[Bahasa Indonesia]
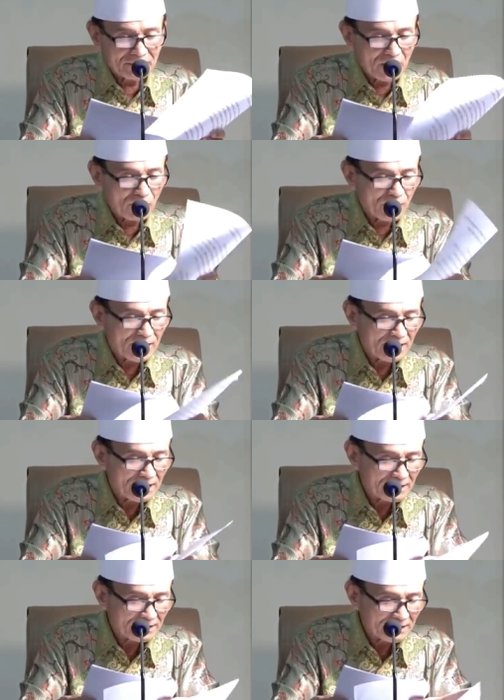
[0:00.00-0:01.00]

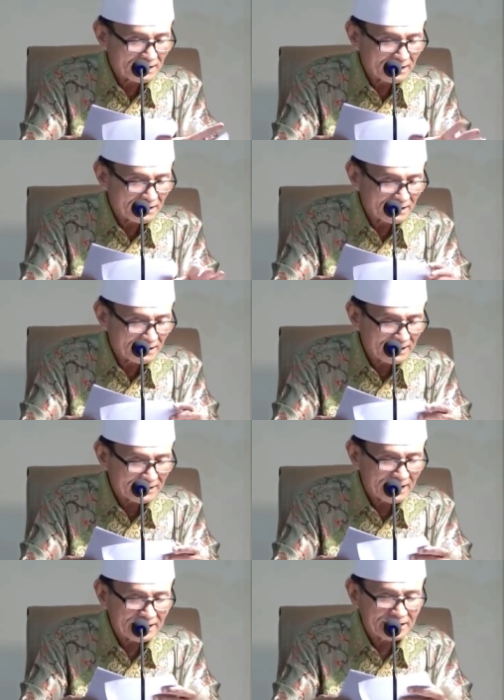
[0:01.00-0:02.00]
bahwa
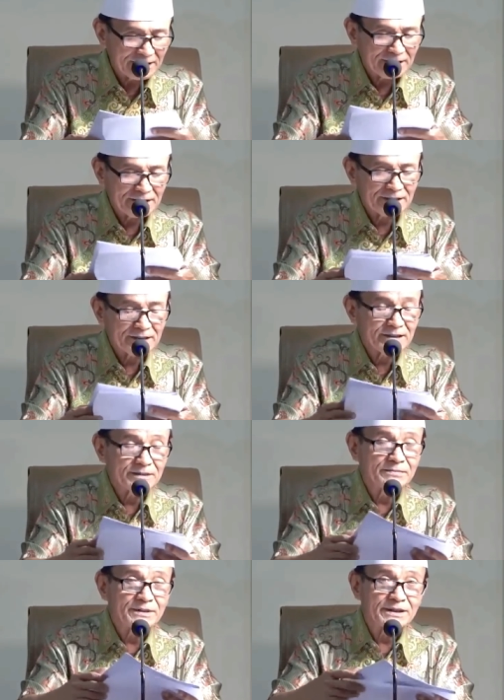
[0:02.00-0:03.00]
kita ini
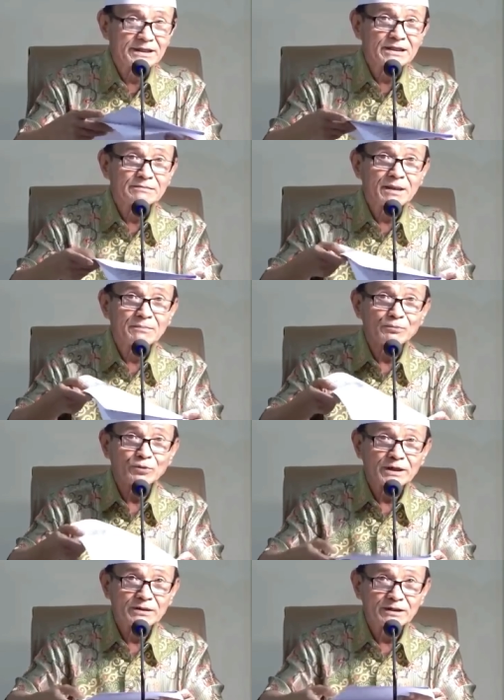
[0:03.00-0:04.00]
diberi
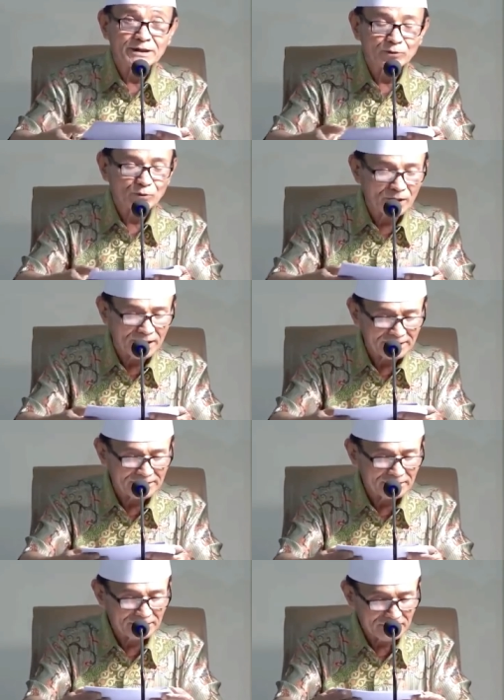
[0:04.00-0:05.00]
kemampuan oleh Tuhan
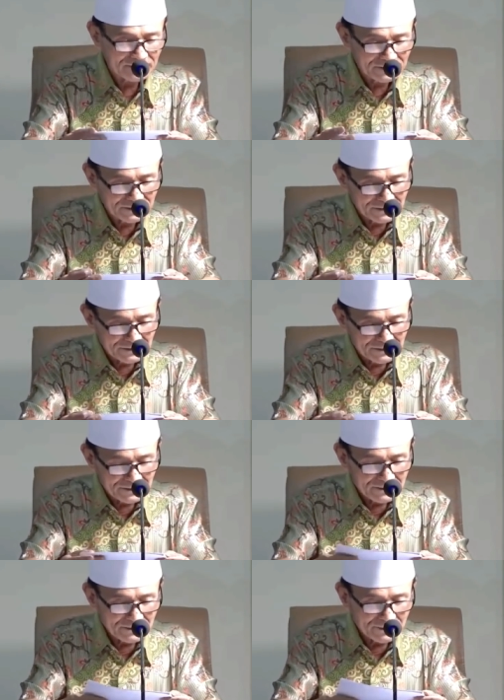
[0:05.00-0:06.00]

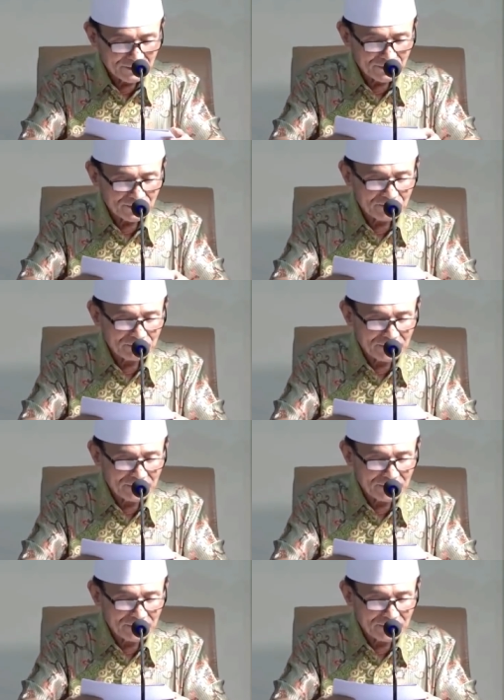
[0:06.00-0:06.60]
untuk